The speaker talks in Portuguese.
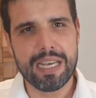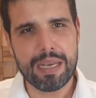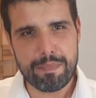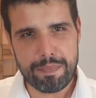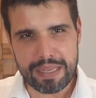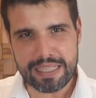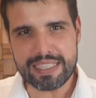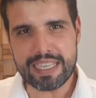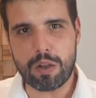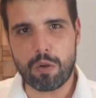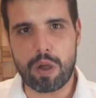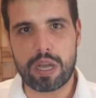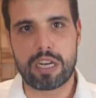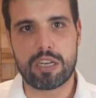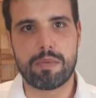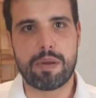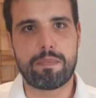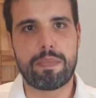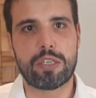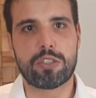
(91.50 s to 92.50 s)
Pensa agora
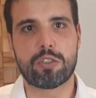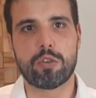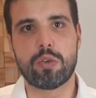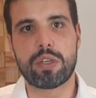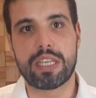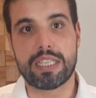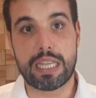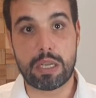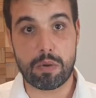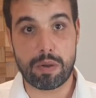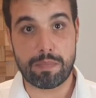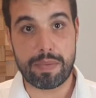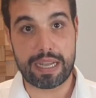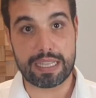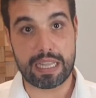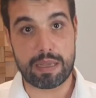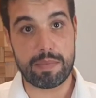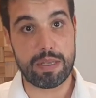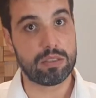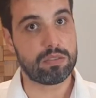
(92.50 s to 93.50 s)
numa pessoa que tem um
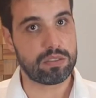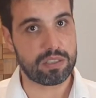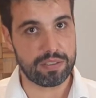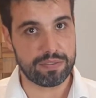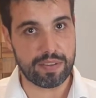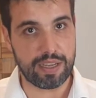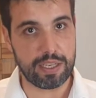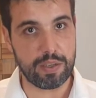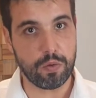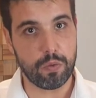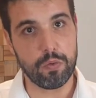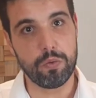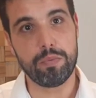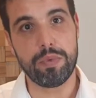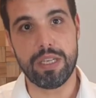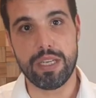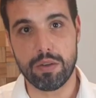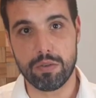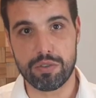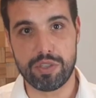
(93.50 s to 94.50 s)
apartamento que vale um
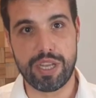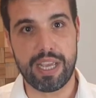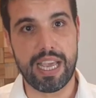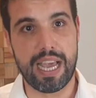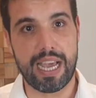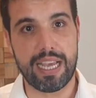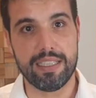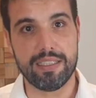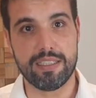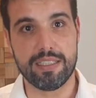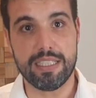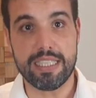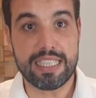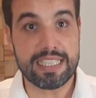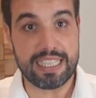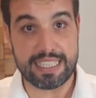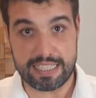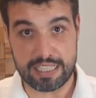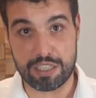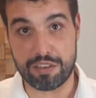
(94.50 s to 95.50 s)
milhão de reais e que
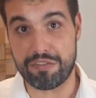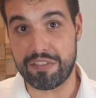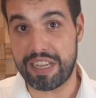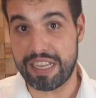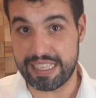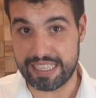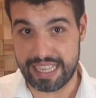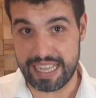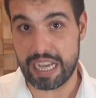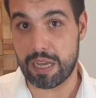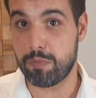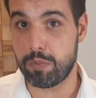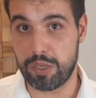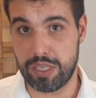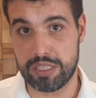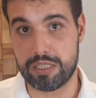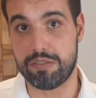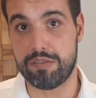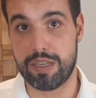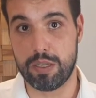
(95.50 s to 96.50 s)
deseja vender por
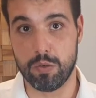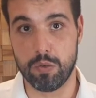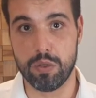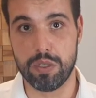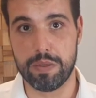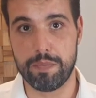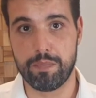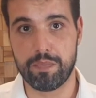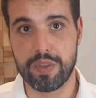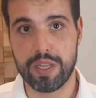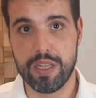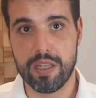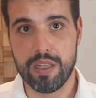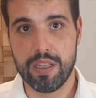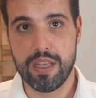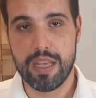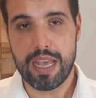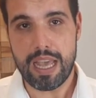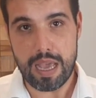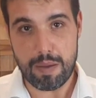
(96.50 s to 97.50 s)
esse valor.
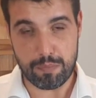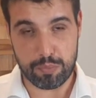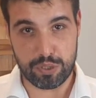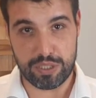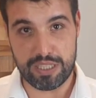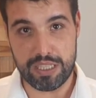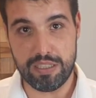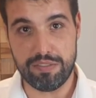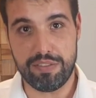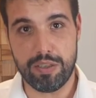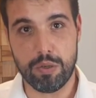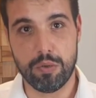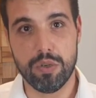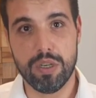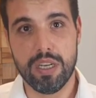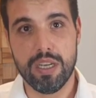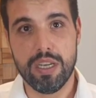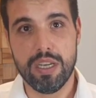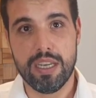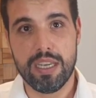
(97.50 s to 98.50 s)
É possível
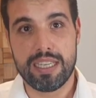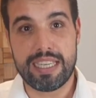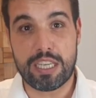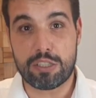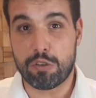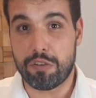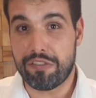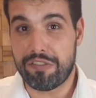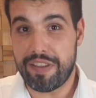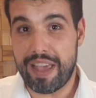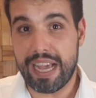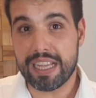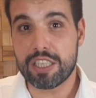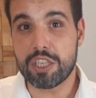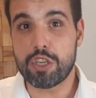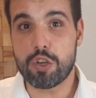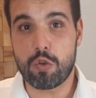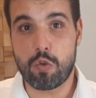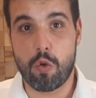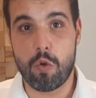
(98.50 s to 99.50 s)
que as ofertas
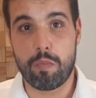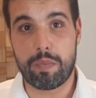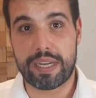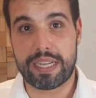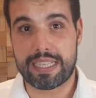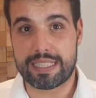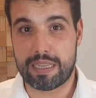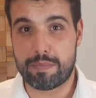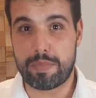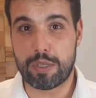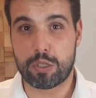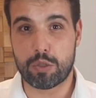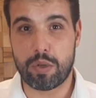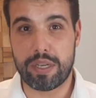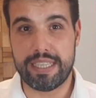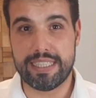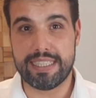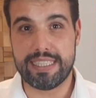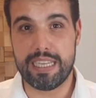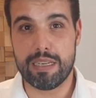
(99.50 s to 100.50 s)
de compra que essa pessoa
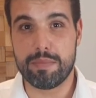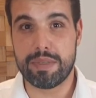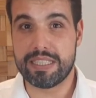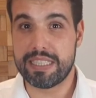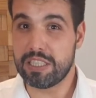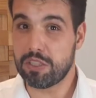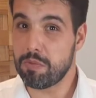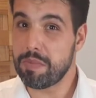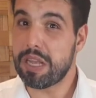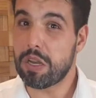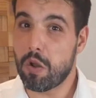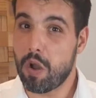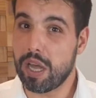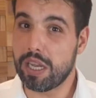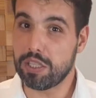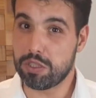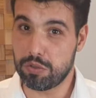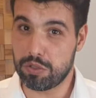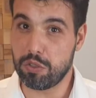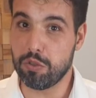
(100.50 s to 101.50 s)
receba sejam
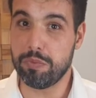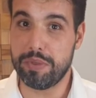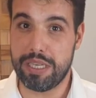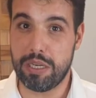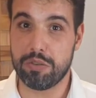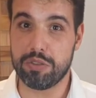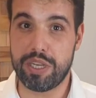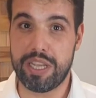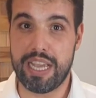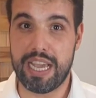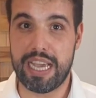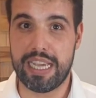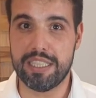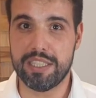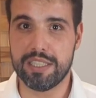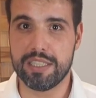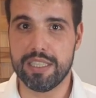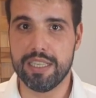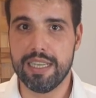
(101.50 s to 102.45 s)
menores do que um milhão de reais.